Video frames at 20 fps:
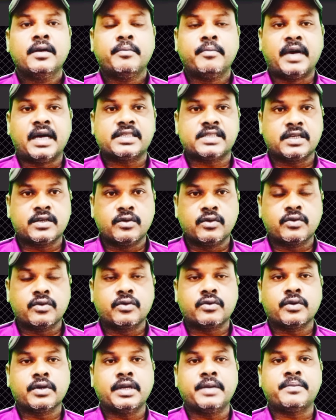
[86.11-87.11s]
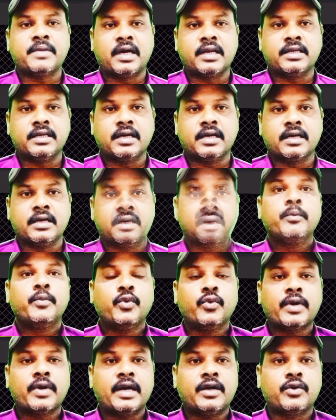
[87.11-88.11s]
बासठ लोगों को गिरफ्तार किया गया है
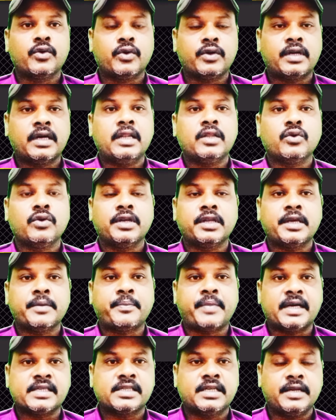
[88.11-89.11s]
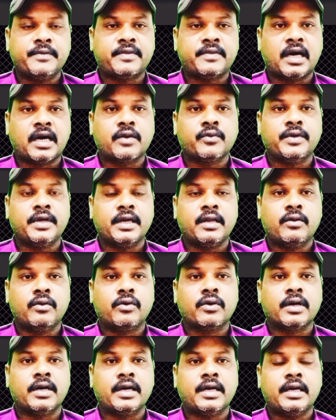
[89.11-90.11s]
पूरा टोटल जो इनके पास गिरफ्तार हुए
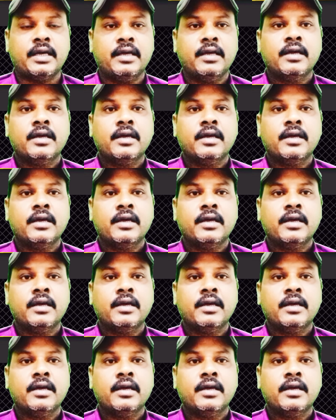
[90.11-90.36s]
लोग हैं